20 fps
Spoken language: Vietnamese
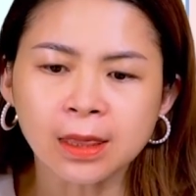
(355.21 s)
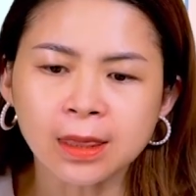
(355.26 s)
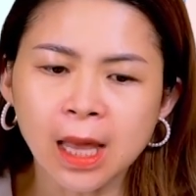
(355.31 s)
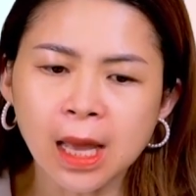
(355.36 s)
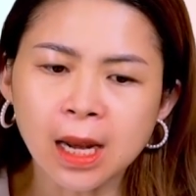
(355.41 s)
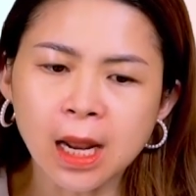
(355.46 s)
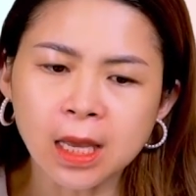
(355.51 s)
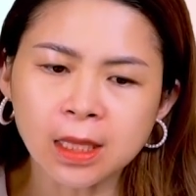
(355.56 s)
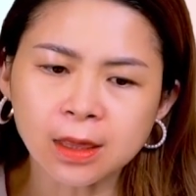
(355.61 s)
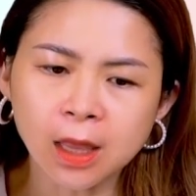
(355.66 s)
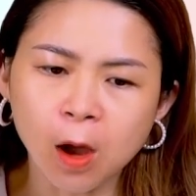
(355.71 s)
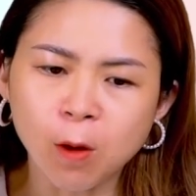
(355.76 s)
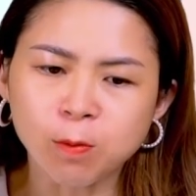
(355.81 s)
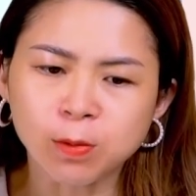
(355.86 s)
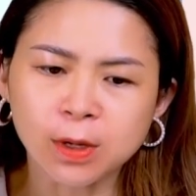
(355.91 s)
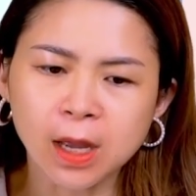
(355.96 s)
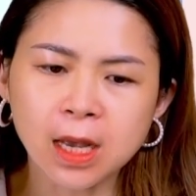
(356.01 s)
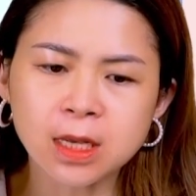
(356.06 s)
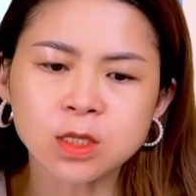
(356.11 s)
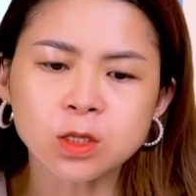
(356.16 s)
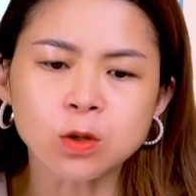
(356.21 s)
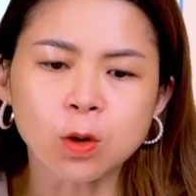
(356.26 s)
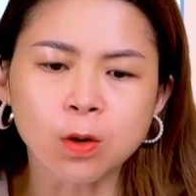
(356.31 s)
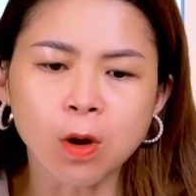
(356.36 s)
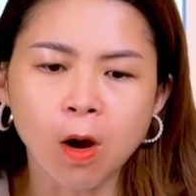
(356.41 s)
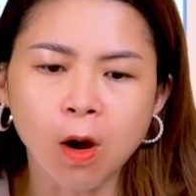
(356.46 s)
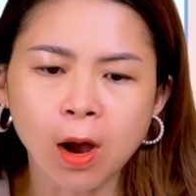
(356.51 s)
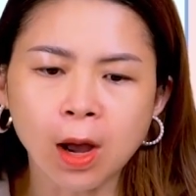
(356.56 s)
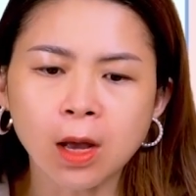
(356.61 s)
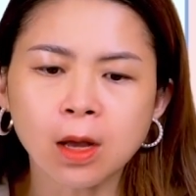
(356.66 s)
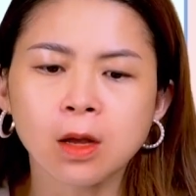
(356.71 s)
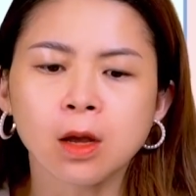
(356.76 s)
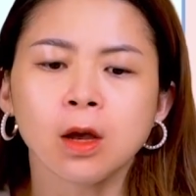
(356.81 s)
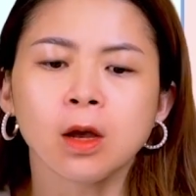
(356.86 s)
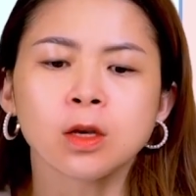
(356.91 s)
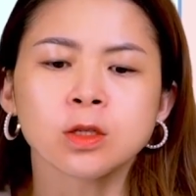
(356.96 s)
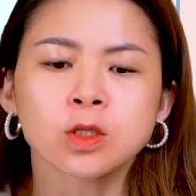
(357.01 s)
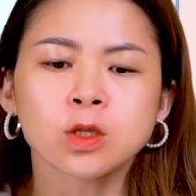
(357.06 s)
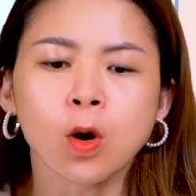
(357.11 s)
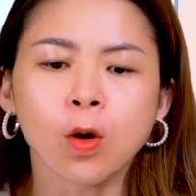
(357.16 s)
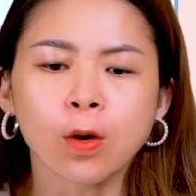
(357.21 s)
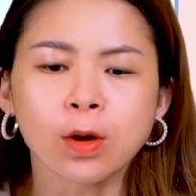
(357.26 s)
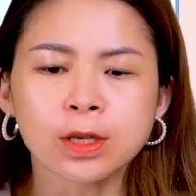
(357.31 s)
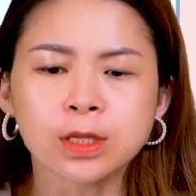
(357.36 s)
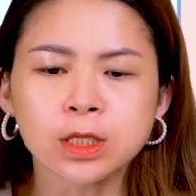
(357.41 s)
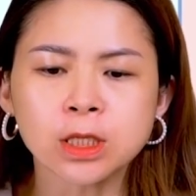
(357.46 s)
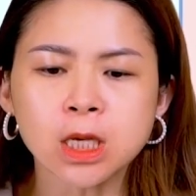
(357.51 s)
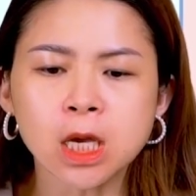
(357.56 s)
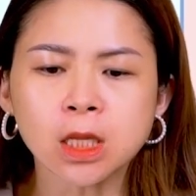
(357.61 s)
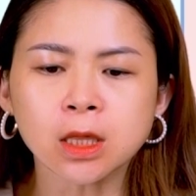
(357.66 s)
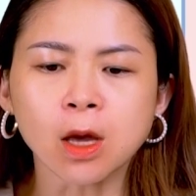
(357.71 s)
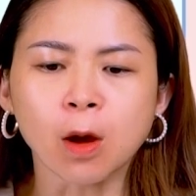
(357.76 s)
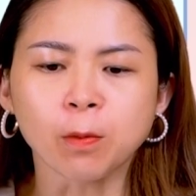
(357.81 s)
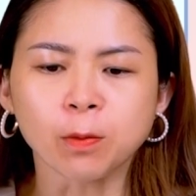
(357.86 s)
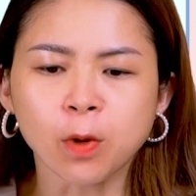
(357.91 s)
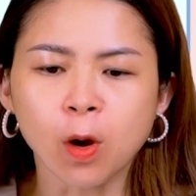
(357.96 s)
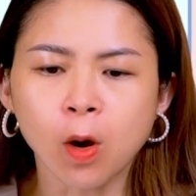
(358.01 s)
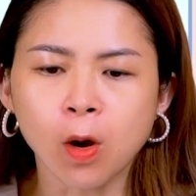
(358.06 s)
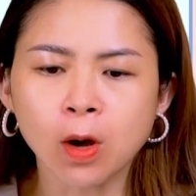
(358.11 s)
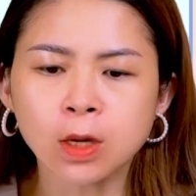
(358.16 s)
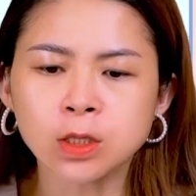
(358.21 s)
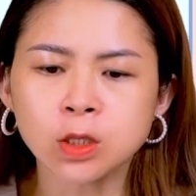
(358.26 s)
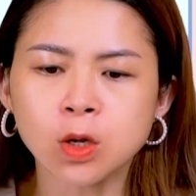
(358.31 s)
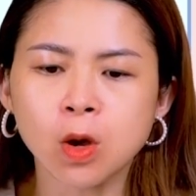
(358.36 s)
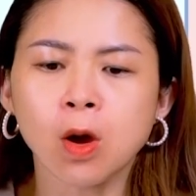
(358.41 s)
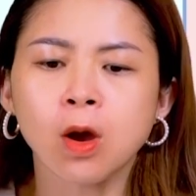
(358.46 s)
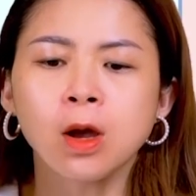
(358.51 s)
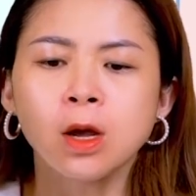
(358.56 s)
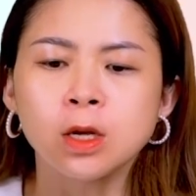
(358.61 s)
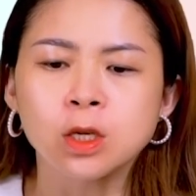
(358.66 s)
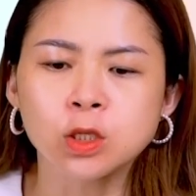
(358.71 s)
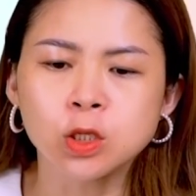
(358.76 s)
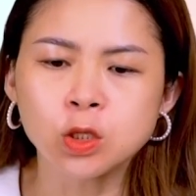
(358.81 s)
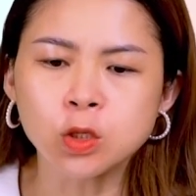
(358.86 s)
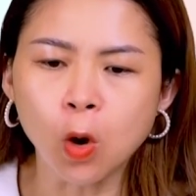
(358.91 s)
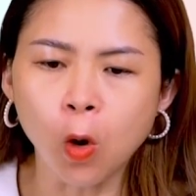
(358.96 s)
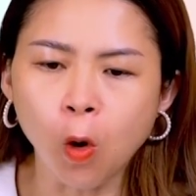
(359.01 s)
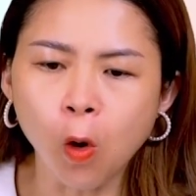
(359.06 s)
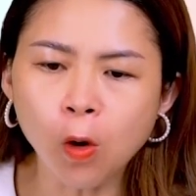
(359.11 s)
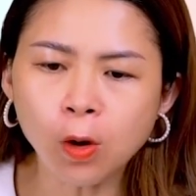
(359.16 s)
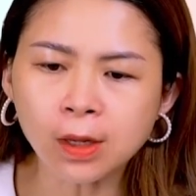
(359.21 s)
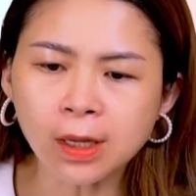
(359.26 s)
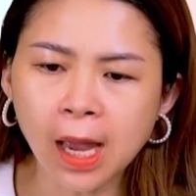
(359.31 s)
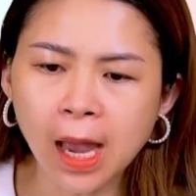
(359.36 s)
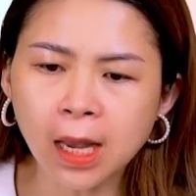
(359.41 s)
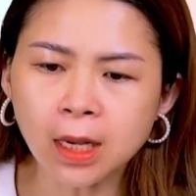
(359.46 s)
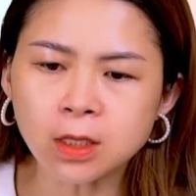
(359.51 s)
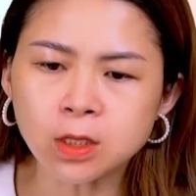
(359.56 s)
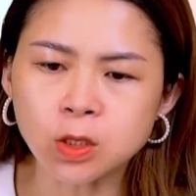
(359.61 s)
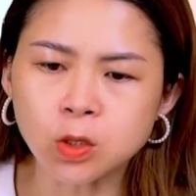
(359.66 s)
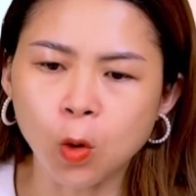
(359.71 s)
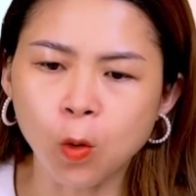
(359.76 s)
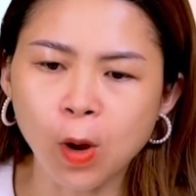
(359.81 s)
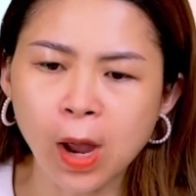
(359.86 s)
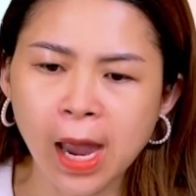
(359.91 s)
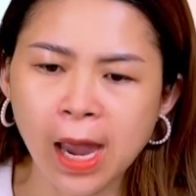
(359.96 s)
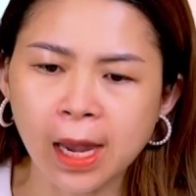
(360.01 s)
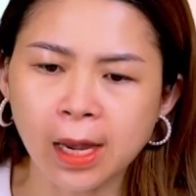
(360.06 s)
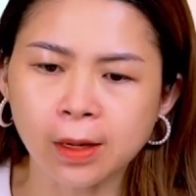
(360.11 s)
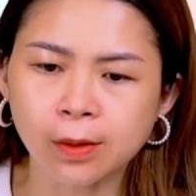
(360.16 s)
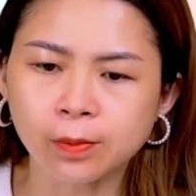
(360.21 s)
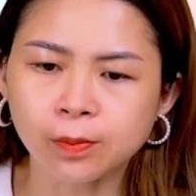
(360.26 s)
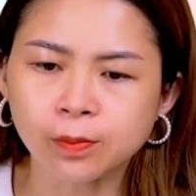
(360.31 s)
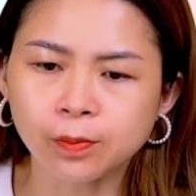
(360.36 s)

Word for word: ta lấy tổng các số đó rồi chia tổng đó cho số các số hạng.